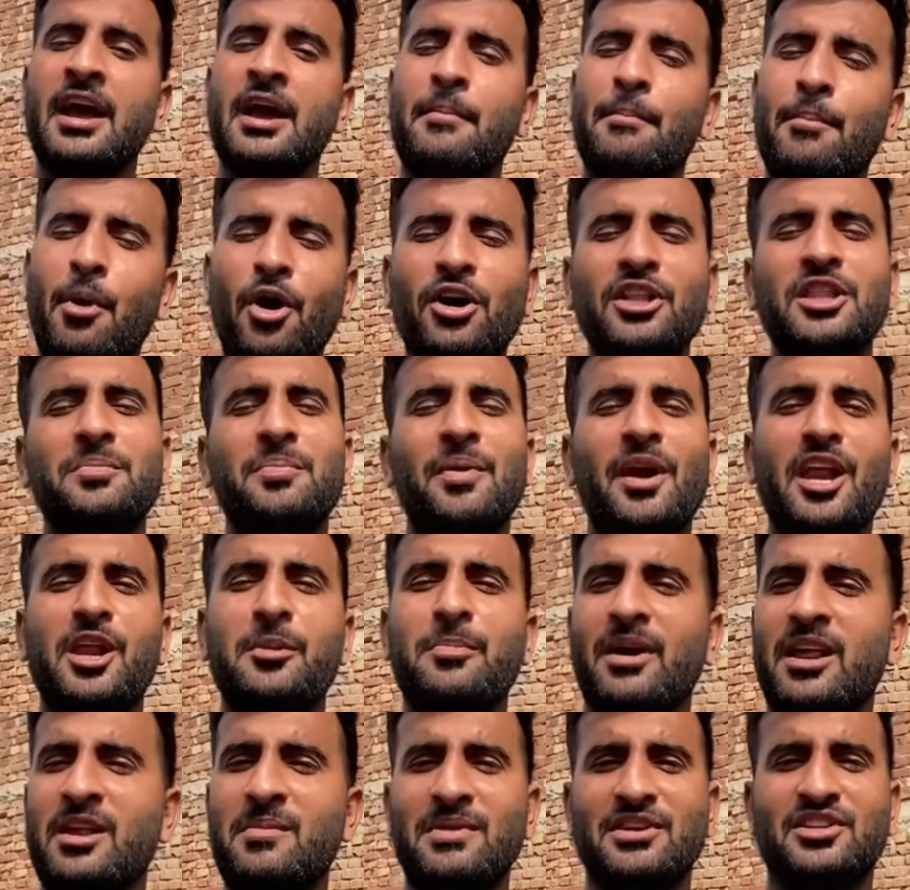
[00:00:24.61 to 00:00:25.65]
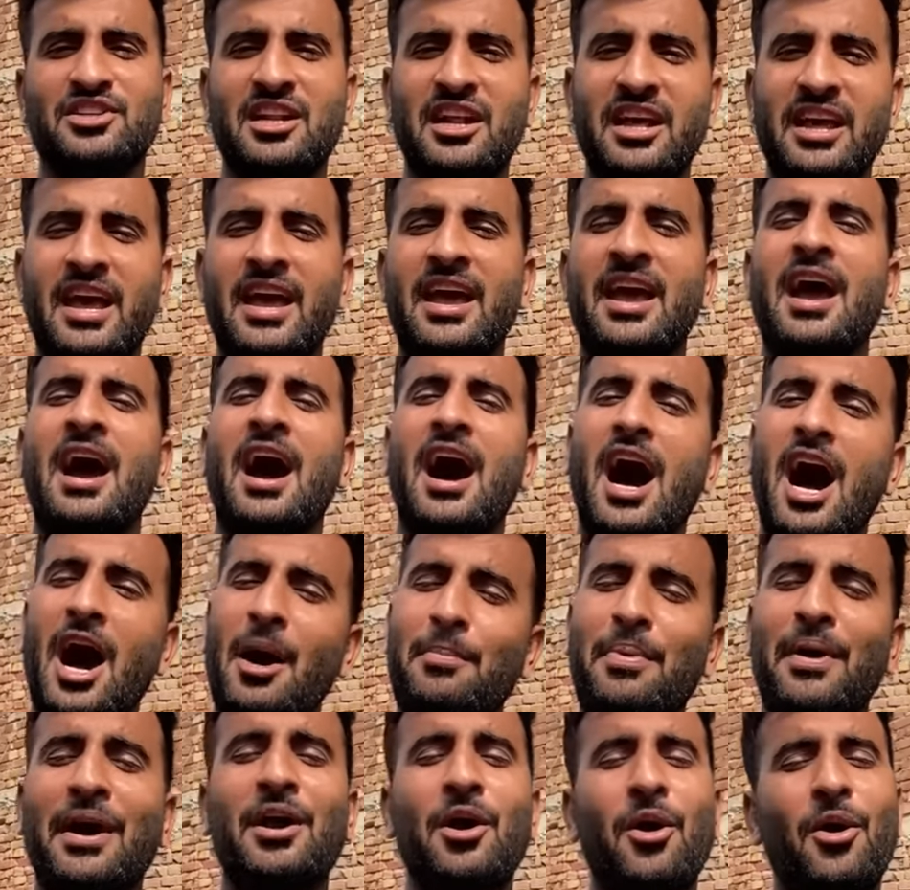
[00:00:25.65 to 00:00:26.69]
बहुत ही प्यारी प्यारी मछलियाँ हैं आप
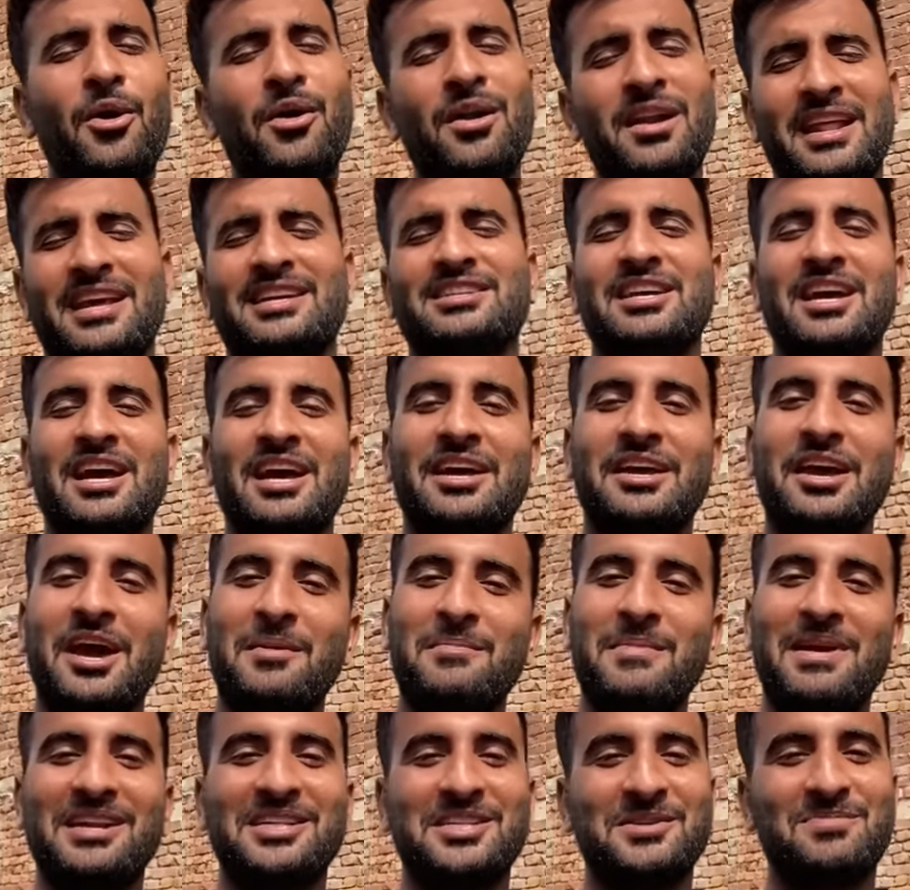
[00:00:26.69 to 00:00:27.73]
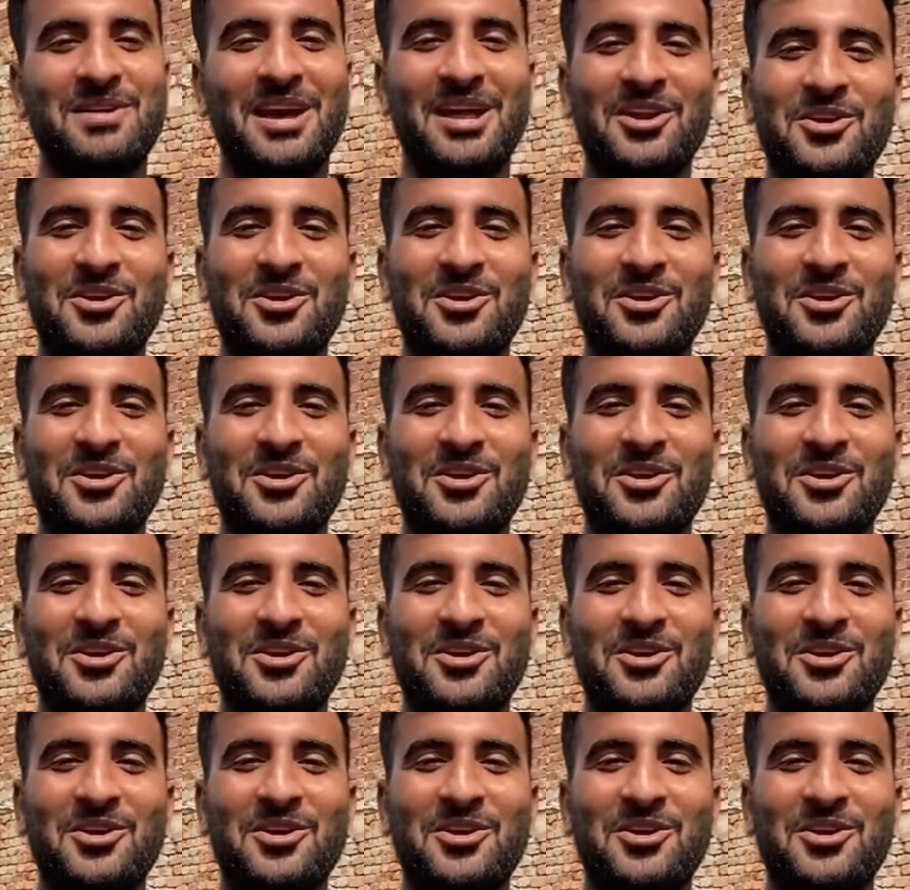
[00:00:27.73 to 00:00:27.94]
आए और ले जाएँ यार मैंने सिप्टैन